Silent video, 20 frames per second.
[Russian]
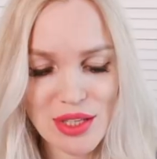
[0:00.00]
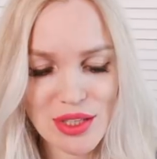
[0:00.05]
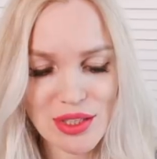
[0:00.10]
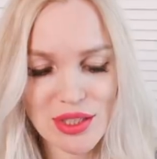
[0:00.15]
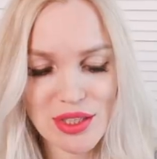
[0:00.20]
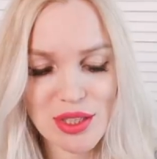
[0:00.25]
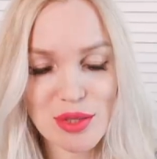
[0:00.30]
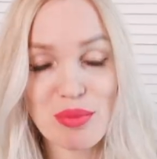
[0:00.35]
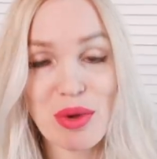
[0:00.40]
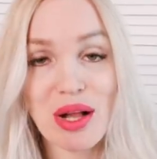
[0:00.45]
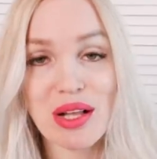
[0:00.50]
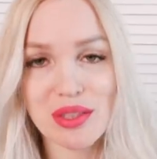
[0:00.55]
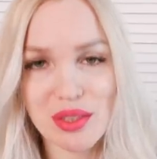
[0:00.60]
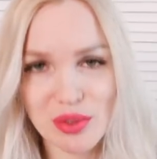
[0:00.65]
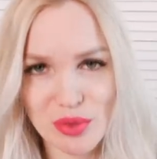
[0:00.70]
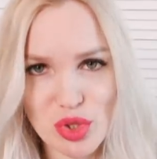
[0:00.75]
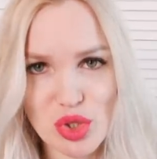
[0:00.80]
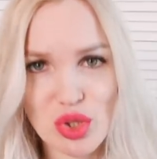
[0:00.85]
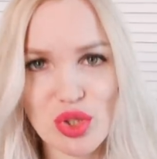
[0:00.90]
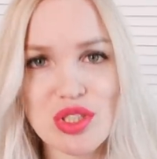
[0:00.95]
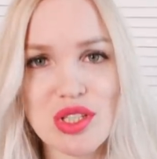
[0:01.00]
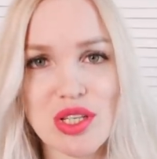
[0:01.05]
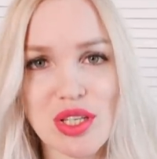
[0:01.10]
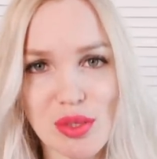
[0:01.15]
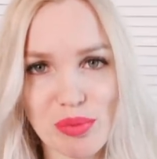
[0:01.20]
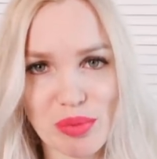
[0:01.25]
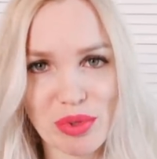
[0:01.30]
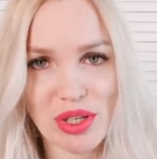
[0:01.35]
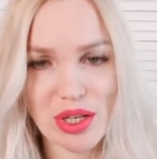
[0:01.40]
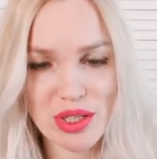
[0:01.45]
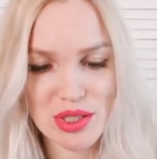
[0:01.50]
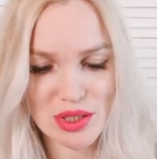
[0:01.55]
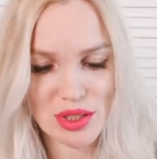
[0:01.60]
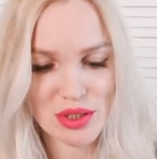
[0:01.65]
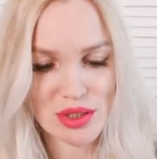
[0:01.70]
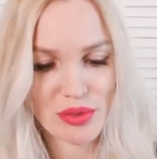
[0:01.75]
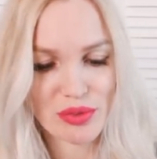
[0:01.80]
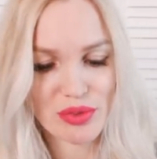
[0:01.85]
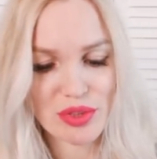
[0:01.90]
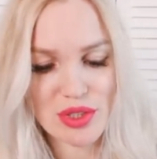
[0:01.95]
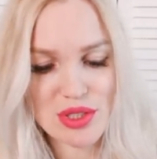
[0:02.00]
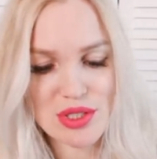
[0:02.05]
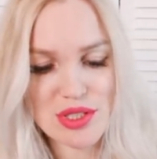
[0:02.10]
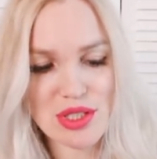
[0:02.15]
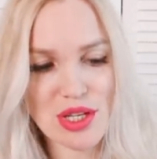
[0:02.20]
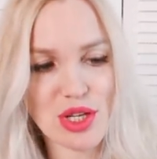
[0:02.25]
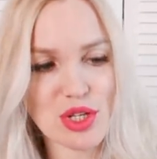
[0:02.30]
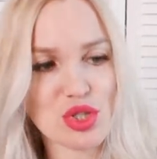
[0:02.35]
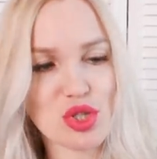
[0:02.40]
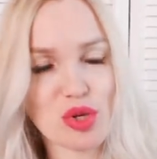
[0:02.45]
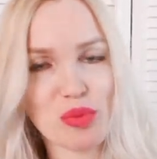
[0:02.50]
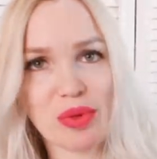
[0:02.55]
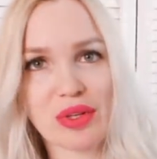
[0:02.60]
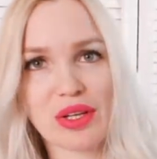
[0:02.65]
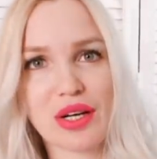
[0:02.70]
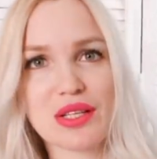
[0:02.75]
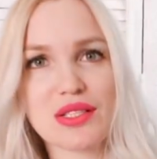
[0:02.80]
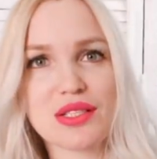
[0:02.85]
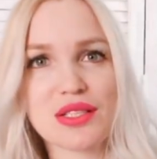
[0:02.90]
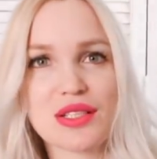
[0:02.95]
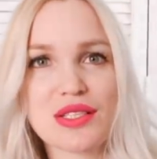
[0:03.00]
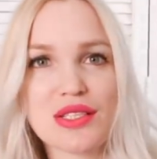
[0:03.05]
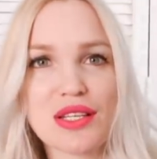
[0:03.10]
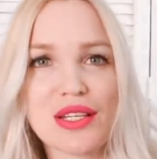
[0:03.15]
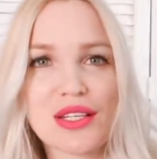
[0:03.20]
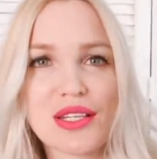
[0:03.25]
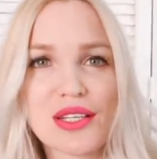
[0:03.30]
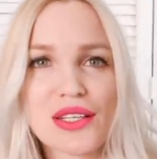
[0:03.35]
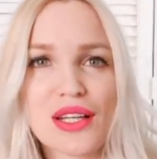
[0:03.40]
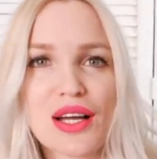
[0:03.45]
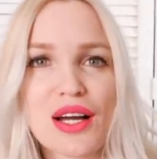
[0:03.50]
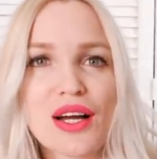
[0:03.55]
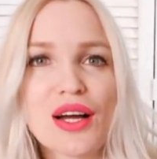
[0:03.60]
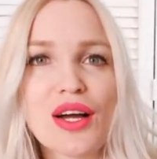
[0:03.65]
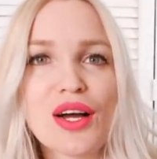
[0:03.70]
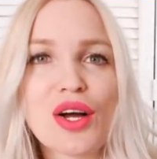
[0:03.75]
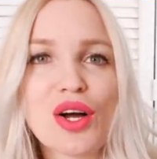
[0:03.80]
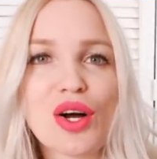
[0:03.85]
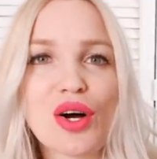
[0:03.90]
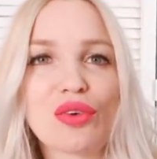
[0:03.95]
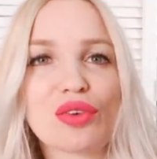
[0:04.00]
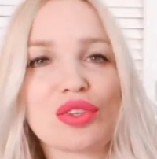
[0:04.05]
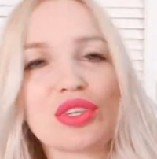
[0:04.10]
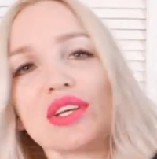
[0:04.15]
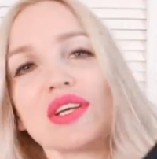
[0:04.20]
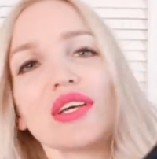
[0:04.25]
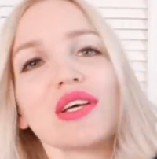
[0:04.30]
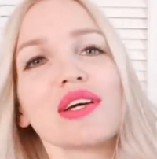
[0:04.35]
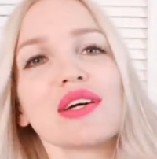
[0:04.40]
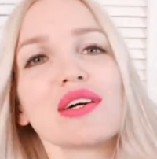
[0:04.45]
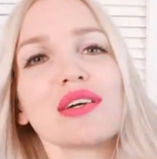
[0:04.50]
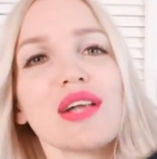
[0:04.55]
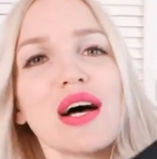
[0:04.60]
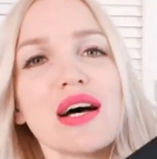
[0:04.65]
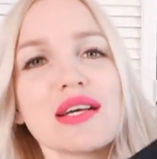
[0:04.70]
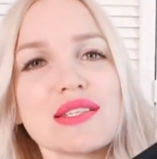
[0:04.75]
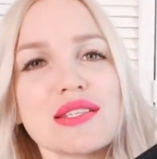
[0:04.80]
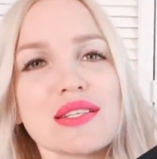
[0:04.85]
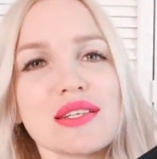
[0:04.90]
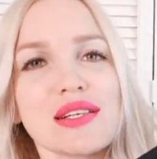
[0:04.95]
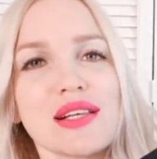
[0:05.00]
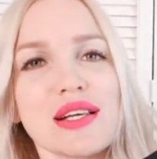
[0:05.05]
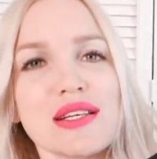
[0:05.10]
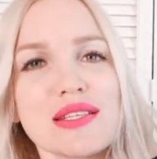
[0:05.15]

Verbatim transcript: и мало того, что деньги потратила на фитнес, я еще и потратила деньги на вот такие классные